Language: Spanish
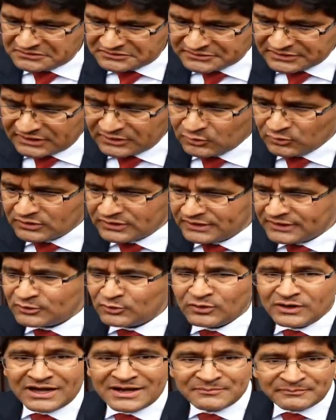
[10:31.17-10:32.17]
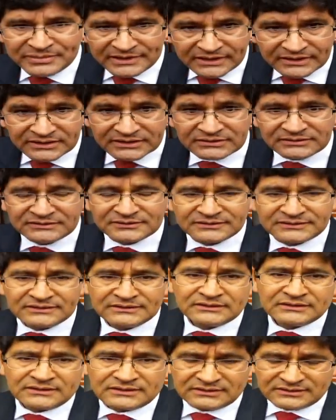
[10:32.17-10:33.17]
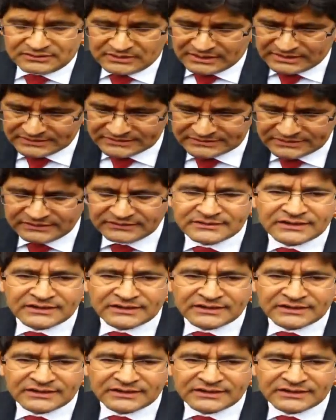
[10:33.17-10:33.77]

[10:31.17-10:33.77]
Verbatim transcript: Se ha acordado ampliar hasta